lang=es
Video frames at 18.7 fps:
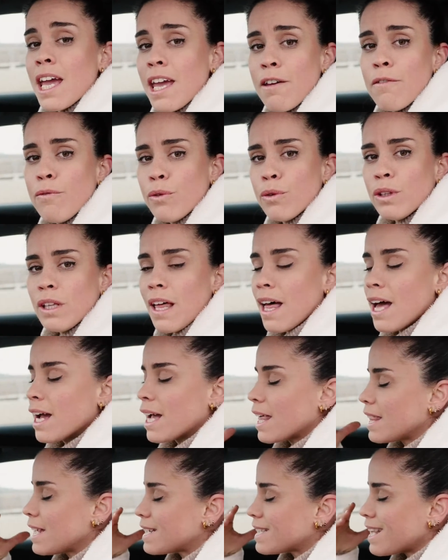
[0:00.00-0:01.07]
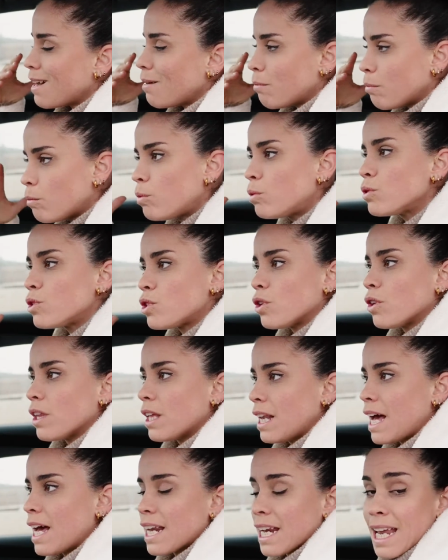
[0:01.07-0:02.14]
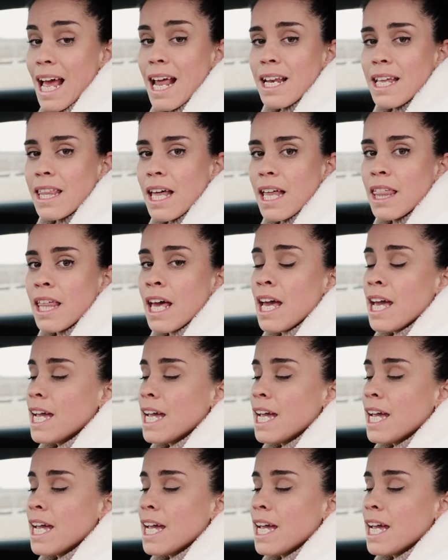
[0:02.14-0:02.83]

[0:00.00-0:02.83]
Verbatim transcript: infundada que dista mucho de la realidad